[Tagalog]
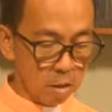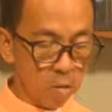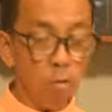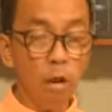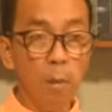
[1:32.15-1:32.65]

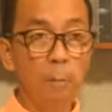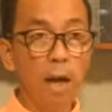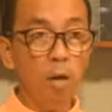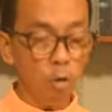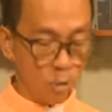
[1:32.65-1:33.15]
ug
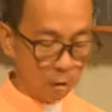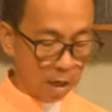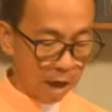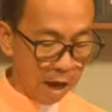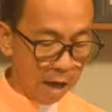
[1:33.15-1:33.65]
ibalhog
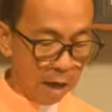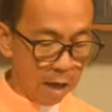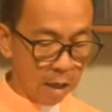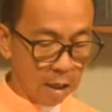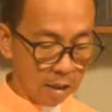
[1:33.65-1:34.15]
ka
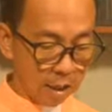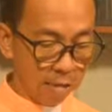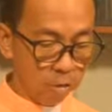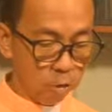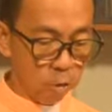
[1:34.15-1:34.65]

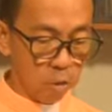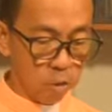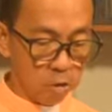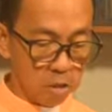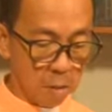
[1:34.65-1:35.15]
ngadto
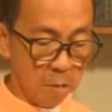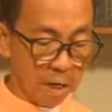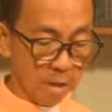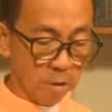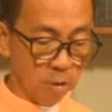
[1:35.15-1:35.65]

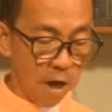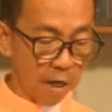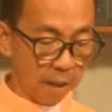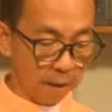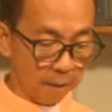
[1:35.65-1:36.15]
bilangguan.